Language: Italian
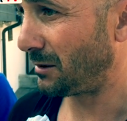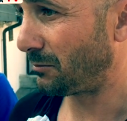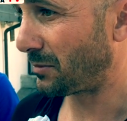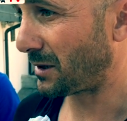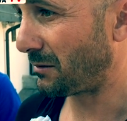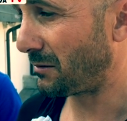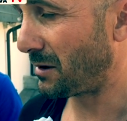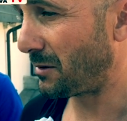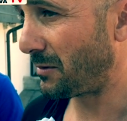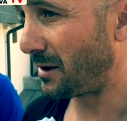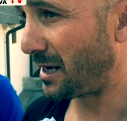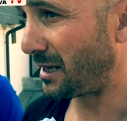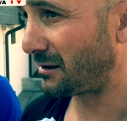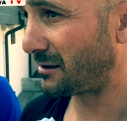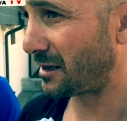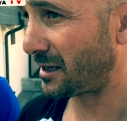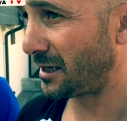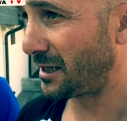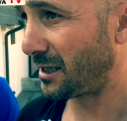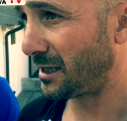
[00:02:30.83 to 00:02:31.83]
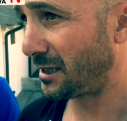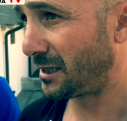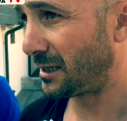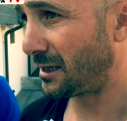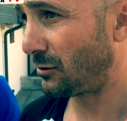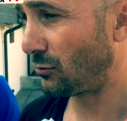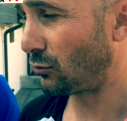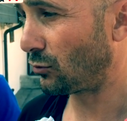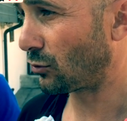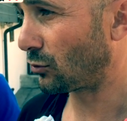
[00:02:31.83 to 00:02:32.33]
i primi metri
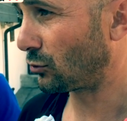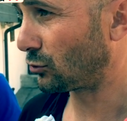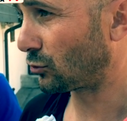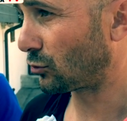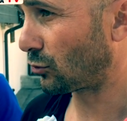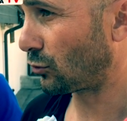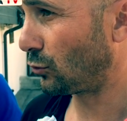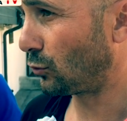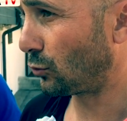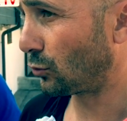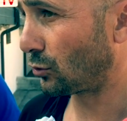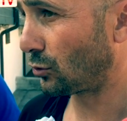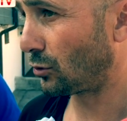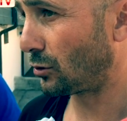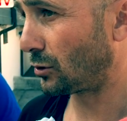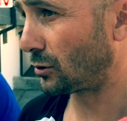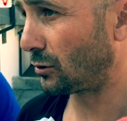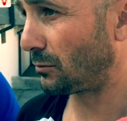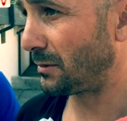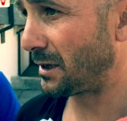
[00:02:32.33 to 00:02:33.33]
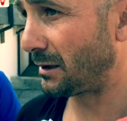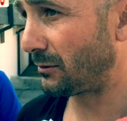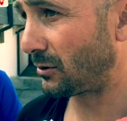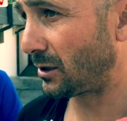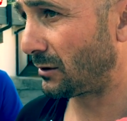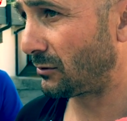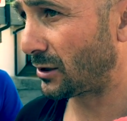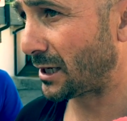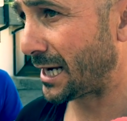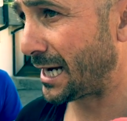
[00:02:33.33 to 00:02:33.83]
nell'uno contro uno dobbiamo
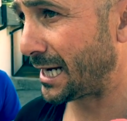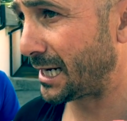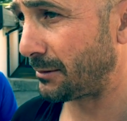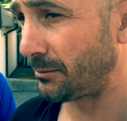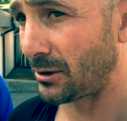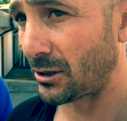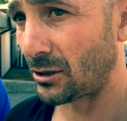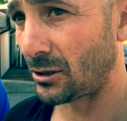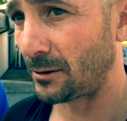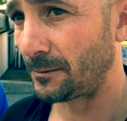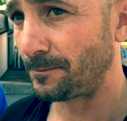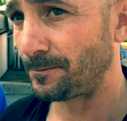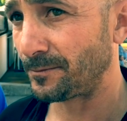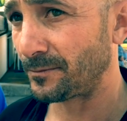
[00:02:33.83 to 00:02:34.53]
lavorare, però